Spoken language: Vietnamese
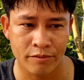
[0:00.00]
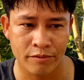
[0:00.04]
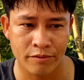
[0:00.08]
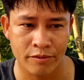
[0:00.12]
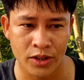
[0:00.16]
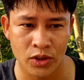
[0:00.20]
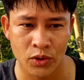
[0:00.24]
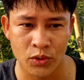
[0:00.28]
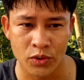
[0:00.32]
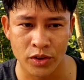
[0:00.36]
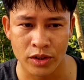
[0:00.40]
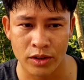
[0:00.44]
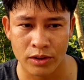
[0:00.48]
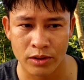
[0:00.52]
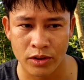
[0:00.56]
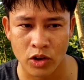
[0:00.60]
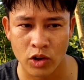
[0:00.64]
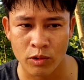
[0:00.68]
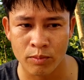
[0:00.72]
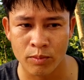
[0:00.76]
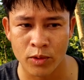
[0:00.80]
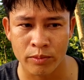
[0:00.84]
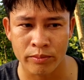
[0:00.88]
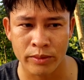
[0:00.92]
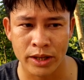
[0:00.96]
ví dụ như có
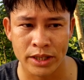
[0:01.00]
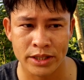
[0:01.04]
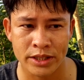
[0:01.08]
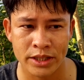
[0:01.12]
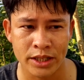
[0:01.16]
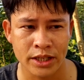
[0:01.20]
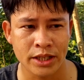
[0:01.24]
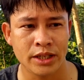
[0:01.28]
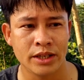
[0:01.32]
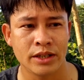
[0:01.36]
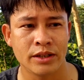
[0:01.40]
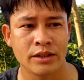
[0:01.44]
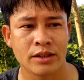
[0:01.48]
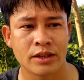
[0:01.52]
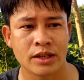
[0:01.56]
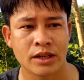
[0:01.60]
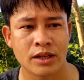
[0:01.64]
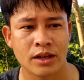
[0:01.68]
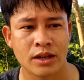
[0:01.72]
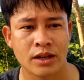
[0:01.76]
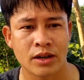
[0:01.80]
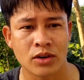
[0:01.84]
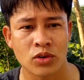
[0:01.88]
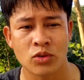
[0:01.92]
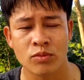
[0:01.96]
một bà chị
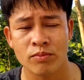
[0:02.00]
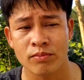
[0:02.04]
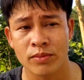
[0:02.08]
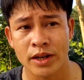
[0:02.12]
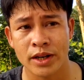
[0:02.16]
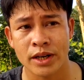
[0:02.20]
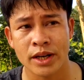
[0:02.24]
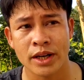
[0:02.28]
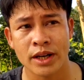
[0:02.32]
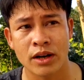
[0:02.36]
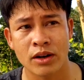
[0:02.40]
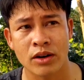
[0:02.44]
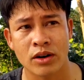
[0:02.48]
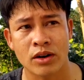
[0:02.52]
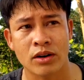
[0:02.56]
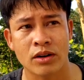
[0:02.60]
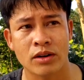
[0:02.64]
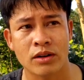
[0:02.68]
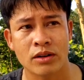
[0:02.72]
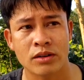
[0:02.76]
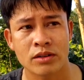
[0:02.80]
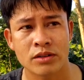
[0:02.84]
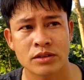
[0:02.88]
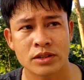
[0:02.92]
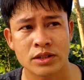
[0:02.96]
uh, cũng mới đây là
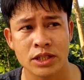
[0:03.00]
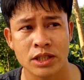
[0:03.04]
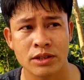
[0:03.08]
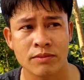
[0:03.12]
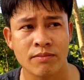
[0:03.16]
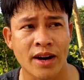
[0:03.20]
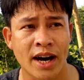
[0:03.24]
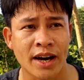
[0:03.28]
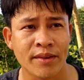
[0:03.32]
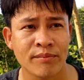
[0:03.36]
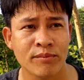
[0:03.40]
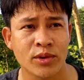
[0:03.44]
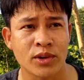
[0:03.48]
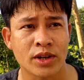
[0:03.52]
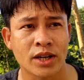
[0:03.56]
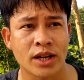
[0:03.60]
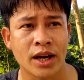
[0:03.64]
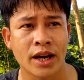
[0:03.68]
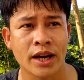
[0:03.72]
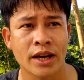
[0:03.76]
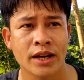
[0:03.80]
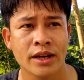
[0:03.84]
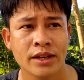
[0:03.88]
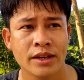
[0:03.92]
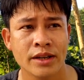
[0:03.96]
họ chỉ bán một
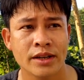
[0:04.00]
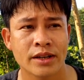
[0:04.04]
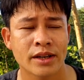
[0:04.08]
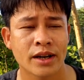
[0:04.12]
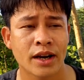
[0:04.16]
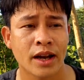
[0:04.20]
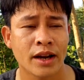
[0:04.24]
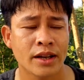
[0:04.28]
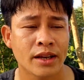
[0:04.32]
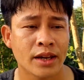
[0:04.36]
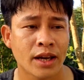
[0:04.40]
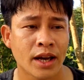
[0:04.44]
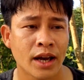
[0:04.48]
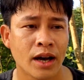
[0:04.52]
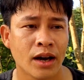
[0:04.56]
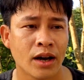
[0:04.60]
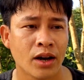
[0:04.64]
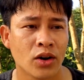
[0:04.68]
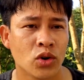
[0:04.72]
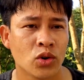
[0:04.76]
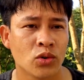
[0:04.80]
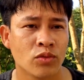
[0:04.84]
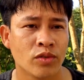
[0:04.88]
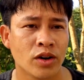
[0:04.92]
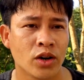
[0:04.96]
cái căn nhà ở
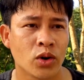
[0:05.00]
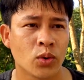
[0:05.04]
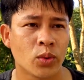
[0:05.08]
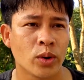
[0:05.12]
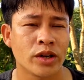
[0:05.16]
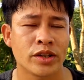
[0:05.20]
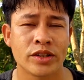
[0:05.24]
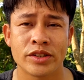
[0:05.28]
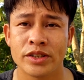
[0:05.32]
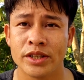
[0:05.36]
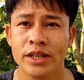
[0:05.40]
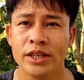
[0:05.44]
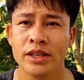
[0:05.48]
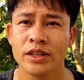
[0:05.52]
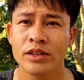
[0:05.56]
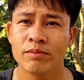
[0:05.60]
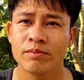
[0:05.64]
khu vực quận chín,